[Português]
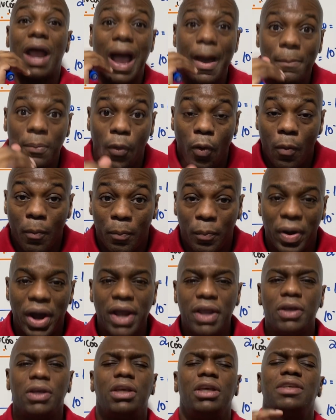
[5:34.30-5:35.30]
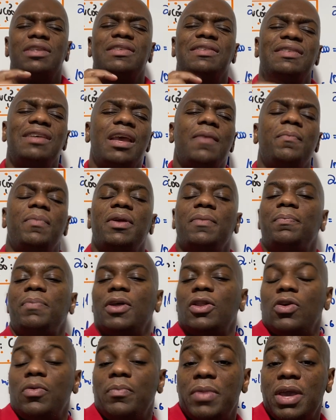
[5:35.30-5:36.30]
acompanhe que sempre
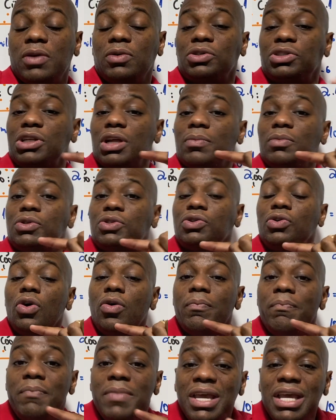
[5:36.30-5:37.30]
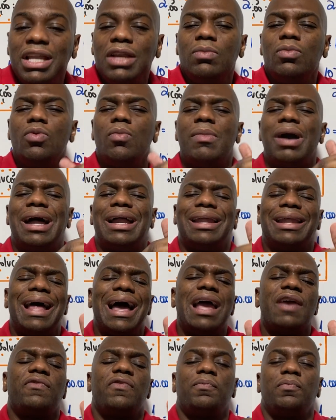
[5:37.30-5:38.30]
pelo menos temos no mínimo uma
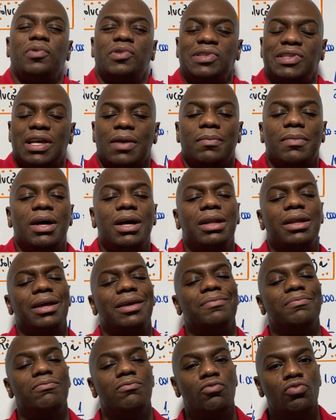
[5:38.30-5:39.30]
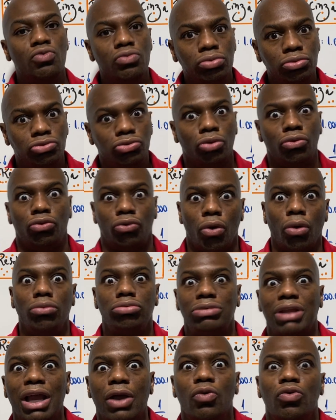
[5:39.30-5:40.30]
live por semana e muito
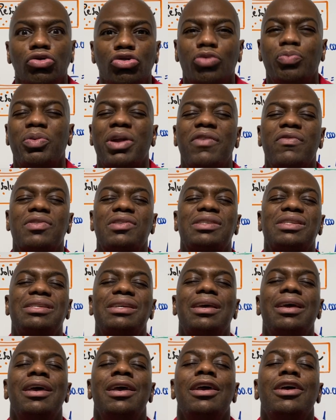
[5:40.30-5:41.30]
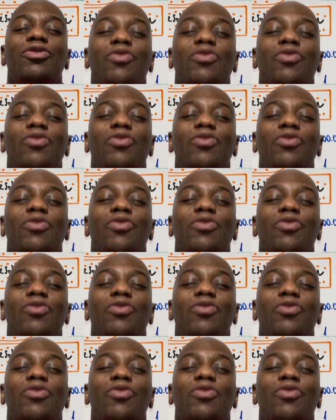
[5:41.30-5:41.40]
conteúdo conteúdo para você.